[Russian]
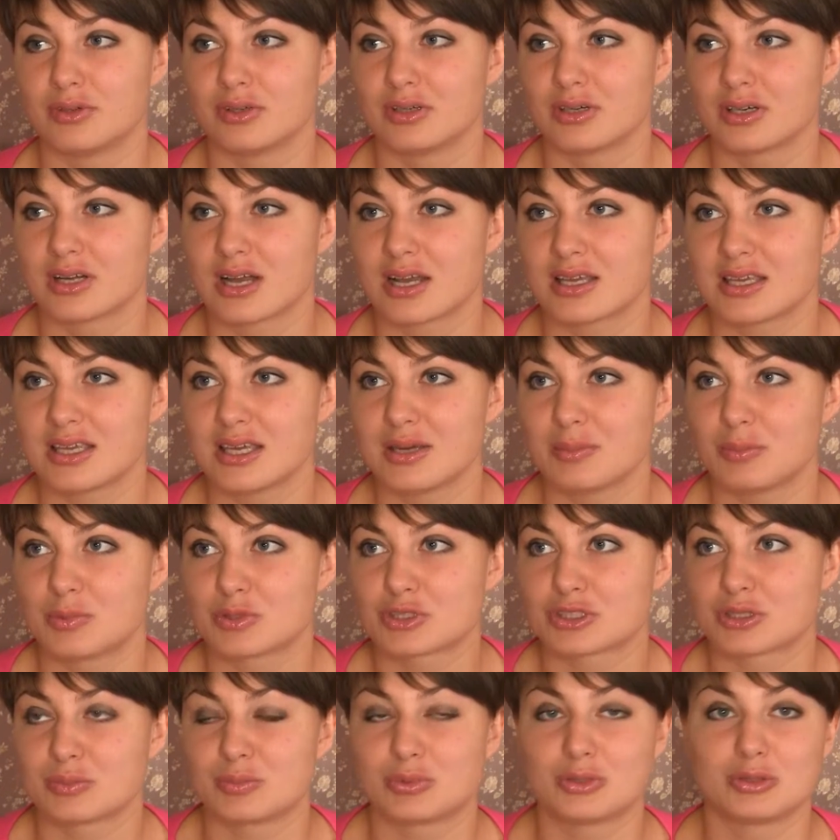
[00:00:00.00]
в какие
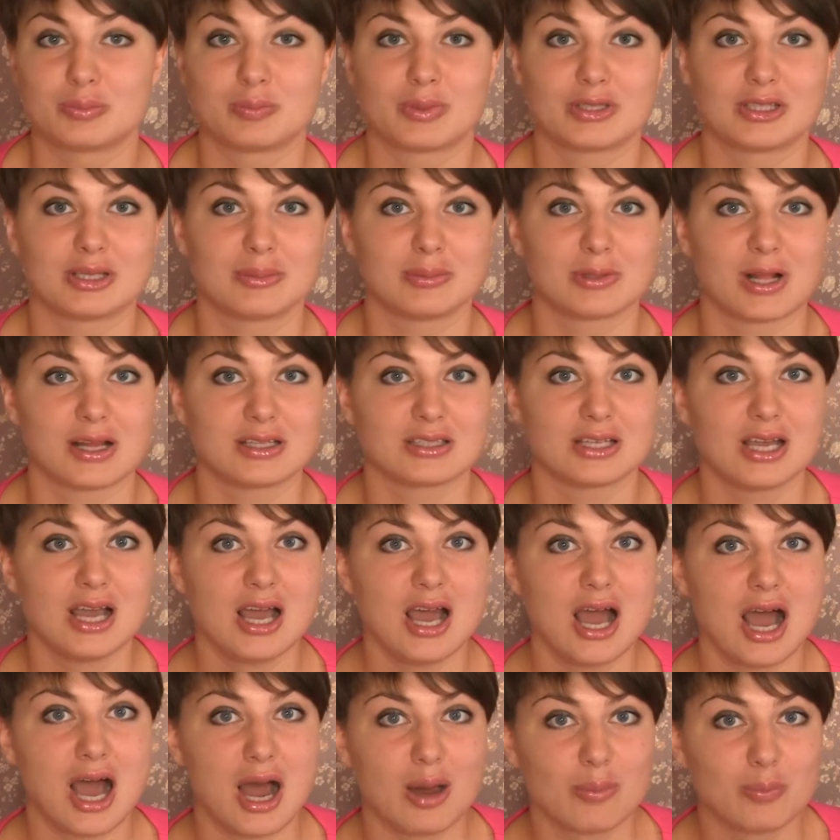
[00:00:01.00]
можно будет подобрать
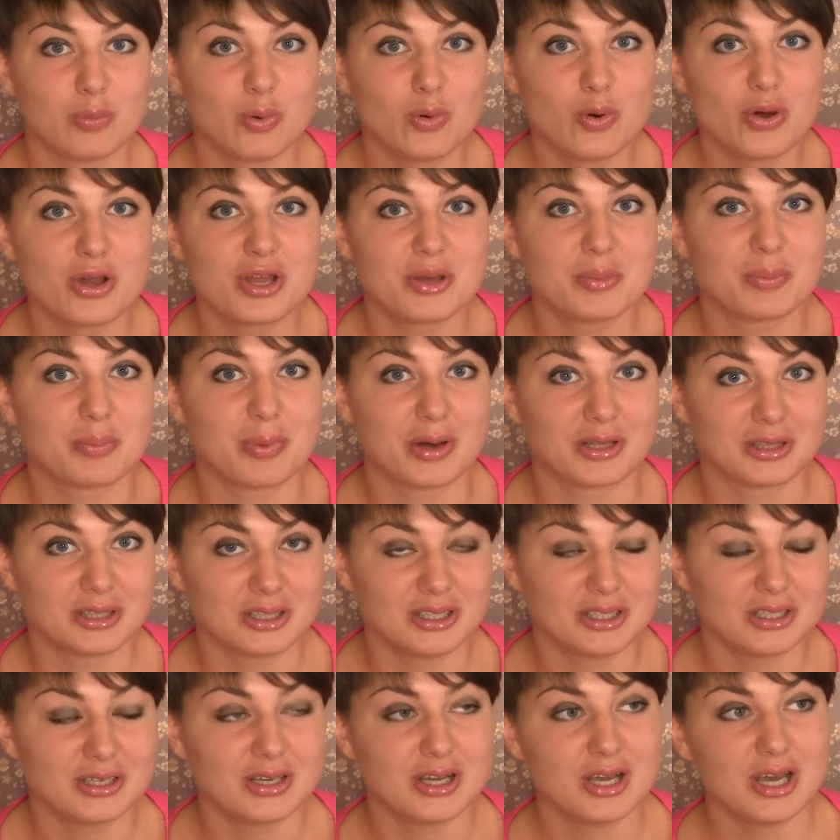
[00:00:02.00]
обои,
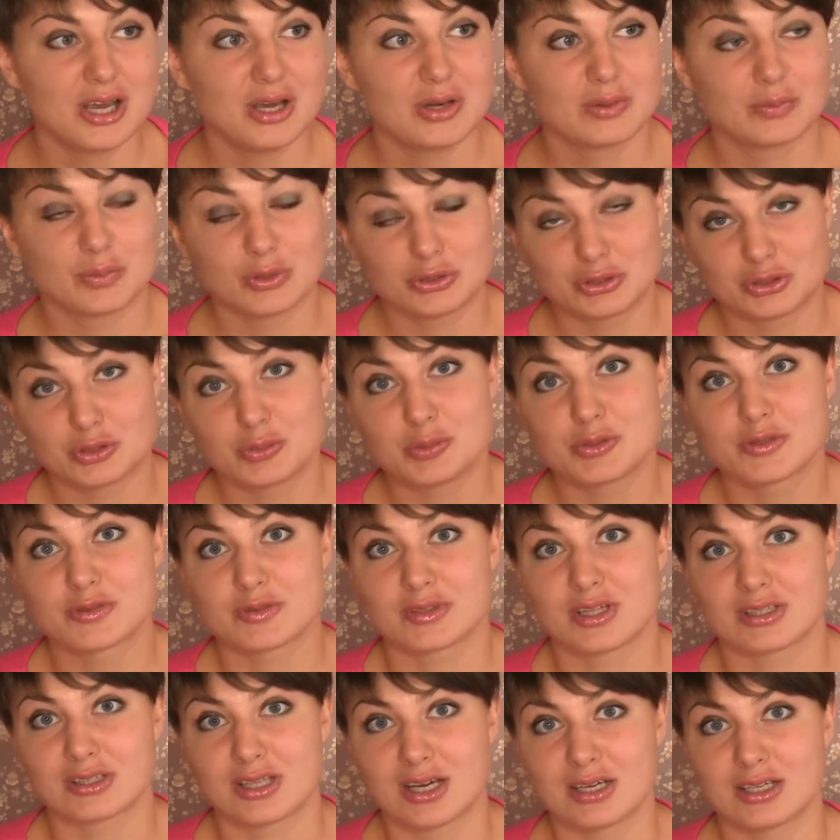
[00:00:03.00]
полы. Вот,
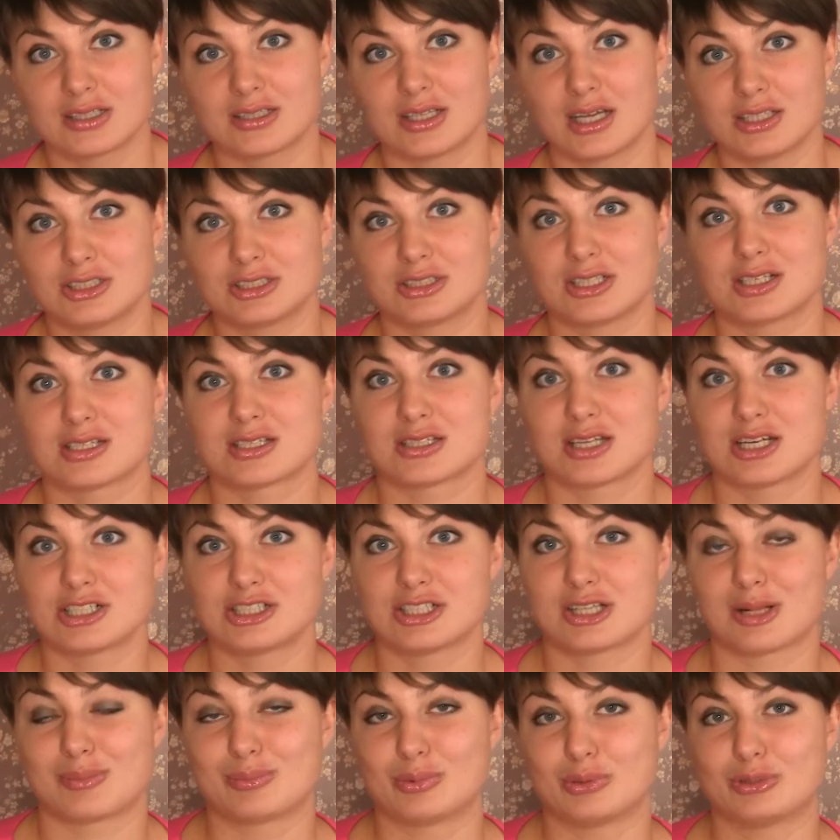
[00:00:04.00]
собственно, так и началась
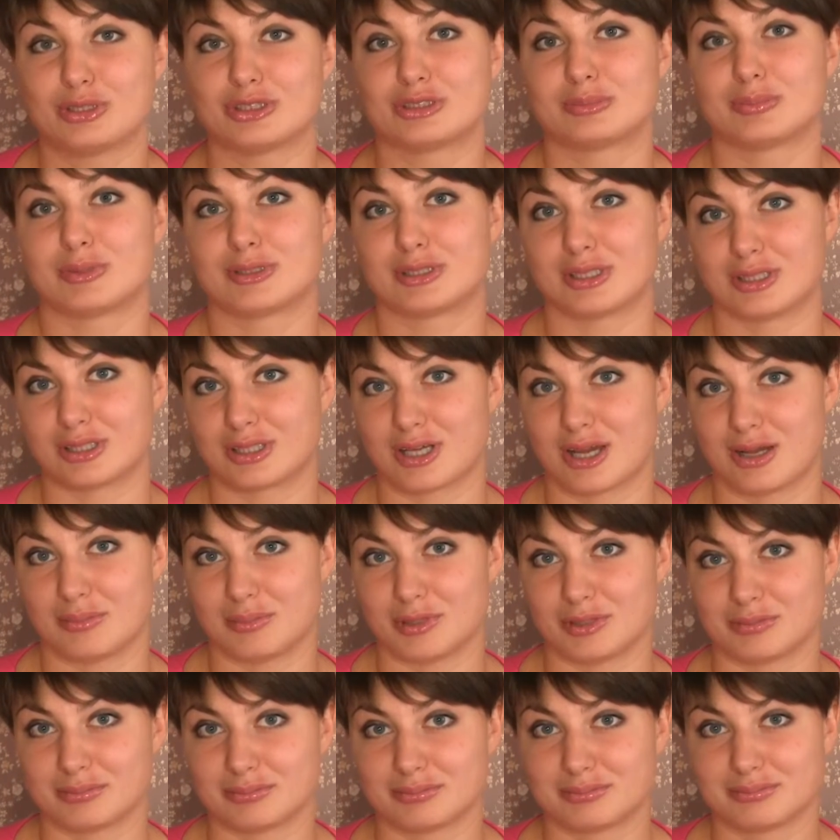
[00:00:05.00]
наша работа с
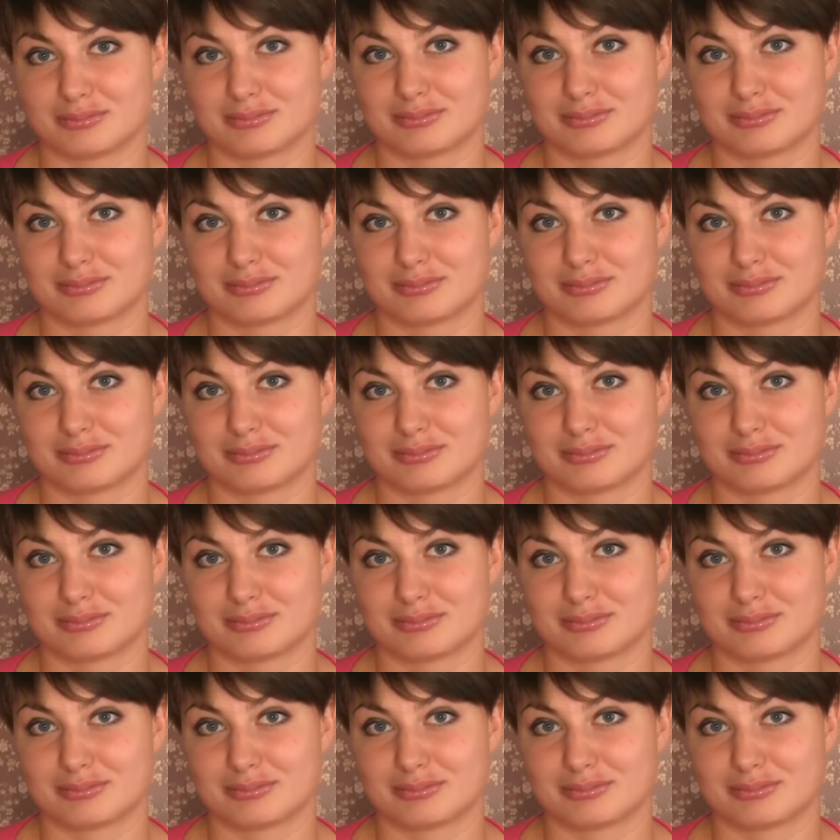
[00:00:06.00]
потолками.